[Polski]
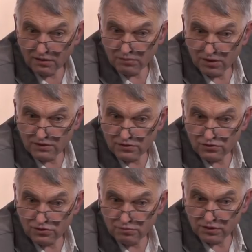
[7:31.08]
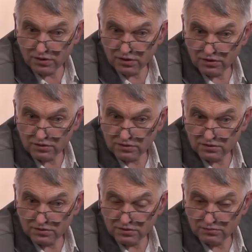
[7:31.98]
bardzo szybko,
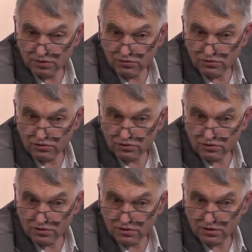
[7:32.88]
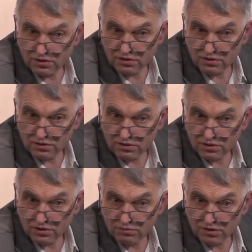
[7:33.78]
bo już Y,
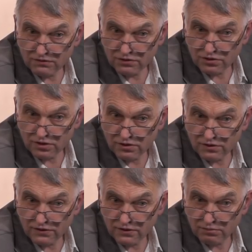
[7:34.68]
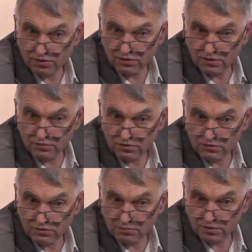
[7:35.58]
chyba w 1945
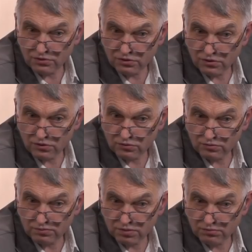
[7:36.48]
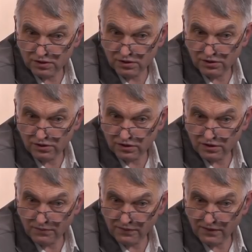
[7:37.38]
roku, na początku po Berlinie,
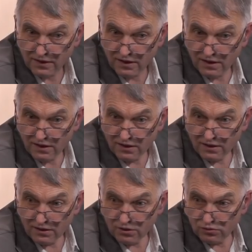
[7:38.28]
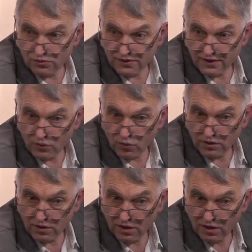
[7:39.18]
uznały y,